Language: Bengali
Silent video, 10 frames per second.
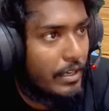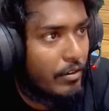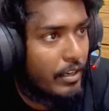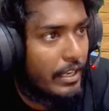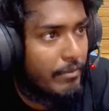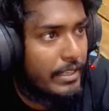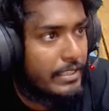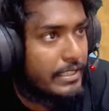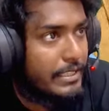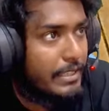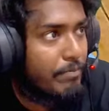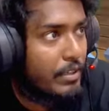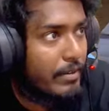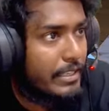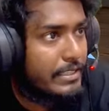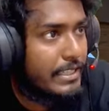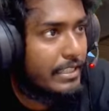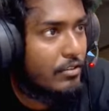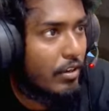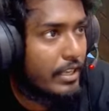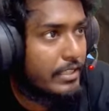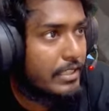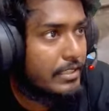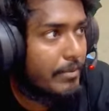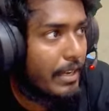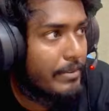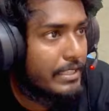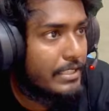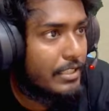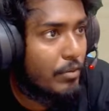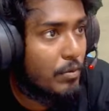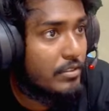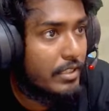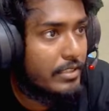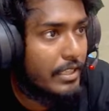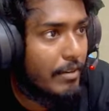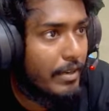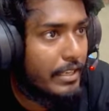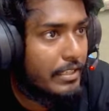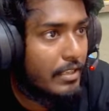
ভাই আমারে যে কি পরিমাণে জেদ ধরাই দিতেছে ভাই আমি নিজেও বুঝতেছি না ভাই